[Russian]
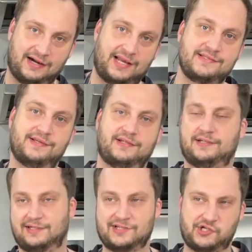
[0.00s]
разных
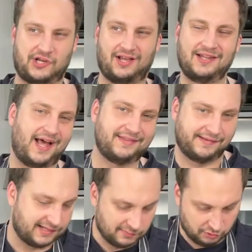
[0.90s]
э,
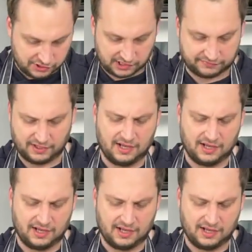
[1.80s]
шоколадных муссов.